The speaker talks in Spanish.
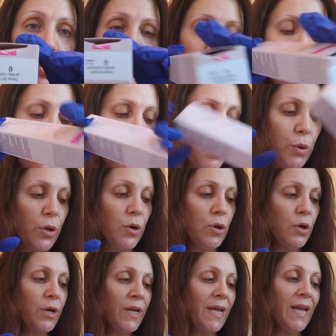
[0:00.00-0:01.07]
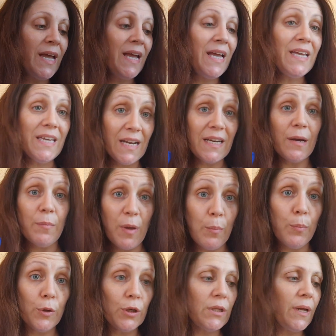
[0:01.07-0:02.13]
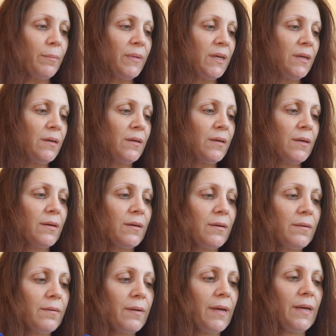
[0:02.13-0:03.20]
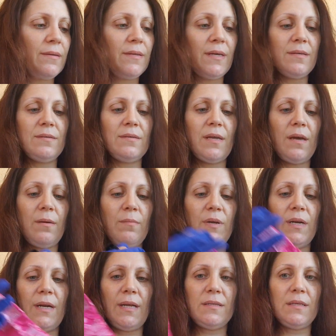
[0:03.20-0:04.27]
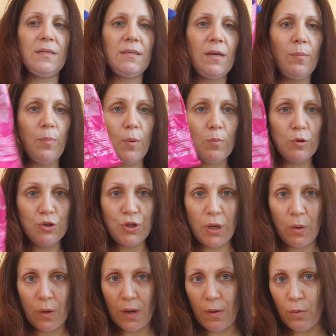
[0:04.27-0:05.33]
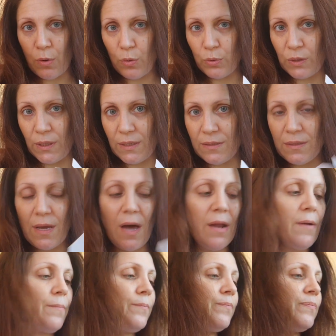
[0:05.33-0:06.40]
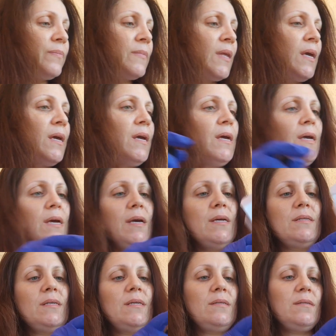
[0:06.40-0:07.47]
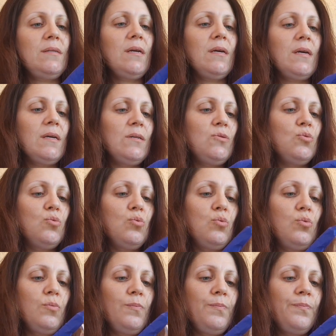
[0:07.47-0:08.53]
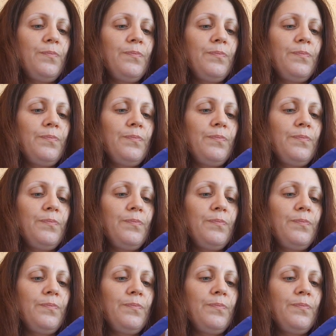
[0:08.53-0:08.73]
rubio oscuro. Y el que me importa a mí es este. si es el pomo ya lo acabo de utilizar. Es este que es un